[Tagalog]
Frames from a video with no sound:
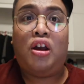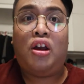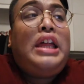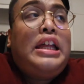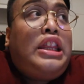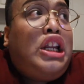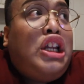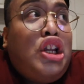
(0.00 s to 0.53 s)

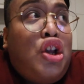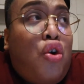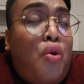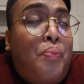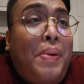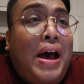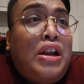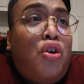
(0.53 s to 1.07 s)
Tatanungin niyo
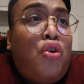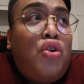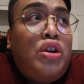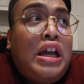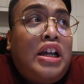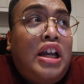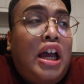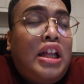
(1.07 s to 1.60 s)
kung paano ako
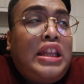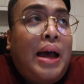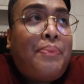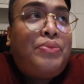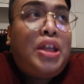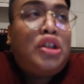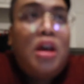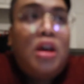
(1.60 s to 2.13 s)
naging
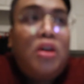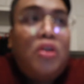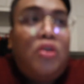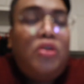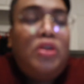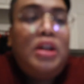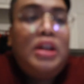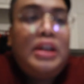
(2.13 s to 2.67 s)
adapted
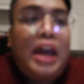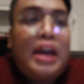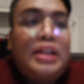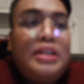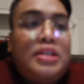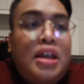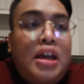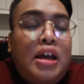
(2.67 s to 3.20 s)
pero
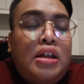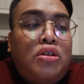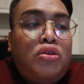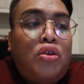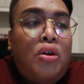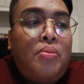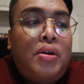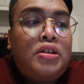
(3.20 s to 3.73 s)
nangyari sa
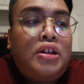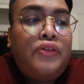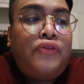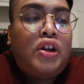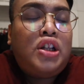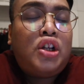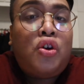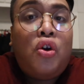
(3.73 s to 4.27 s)
totoong mother and
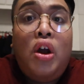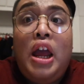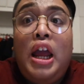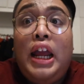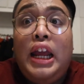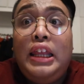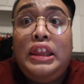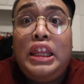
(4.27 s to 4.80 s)
father ko,
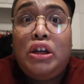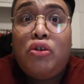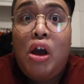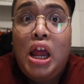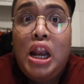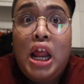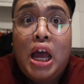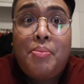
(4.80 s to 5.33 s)
hindi ko
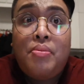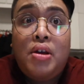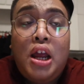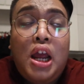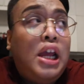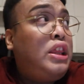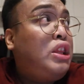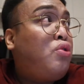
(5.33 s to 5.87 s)
alam.
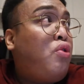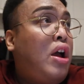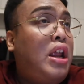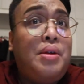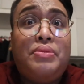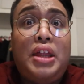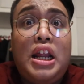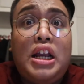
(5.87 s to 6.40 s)
Hindi ko
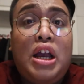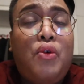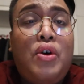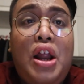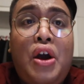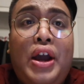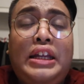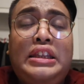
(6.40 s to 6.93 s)
alam talaga,
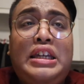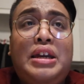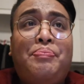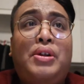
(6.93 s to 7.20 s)
Wala akong idea.